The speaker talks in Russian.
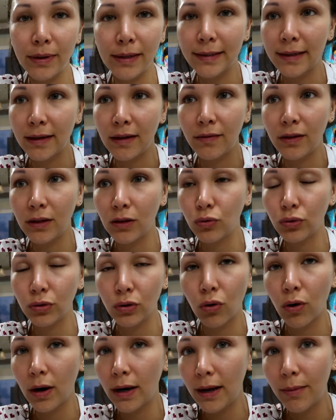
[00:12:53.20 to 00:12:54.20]
Если она видит
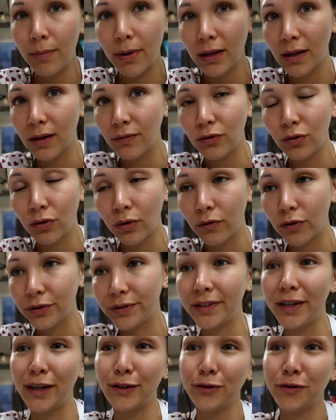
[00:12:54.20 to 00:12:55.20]
кусок хлеба, она все его
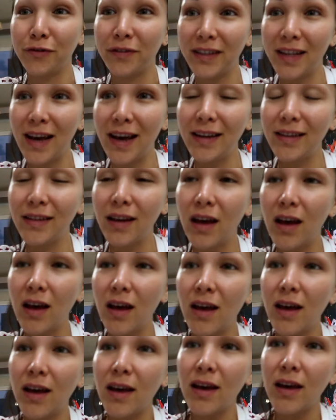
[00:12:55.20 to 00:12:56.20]
сразу хватает.
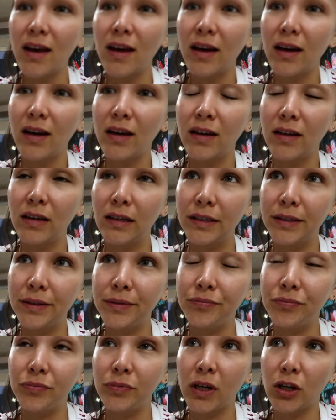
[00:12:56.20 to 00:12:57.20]

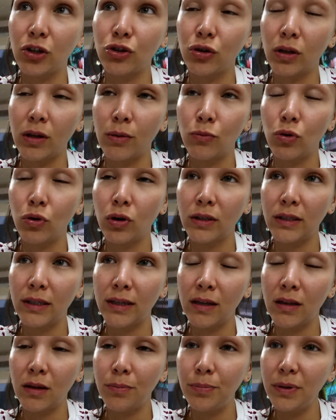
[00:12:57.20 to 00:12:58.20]
Э, так что она много
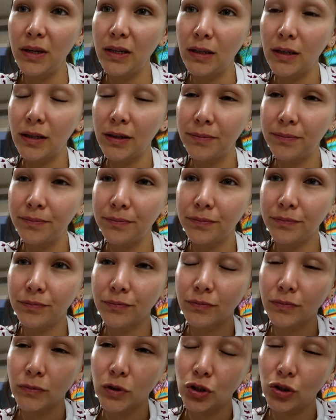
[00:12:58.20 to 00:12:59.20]
съела питы,
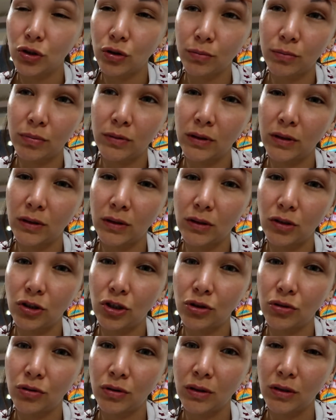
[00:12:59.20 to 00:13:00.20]
чтобы
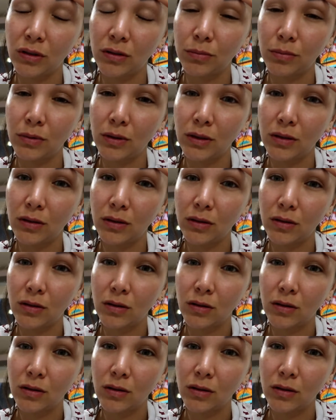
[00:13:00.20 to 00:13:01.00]
еще не забыть.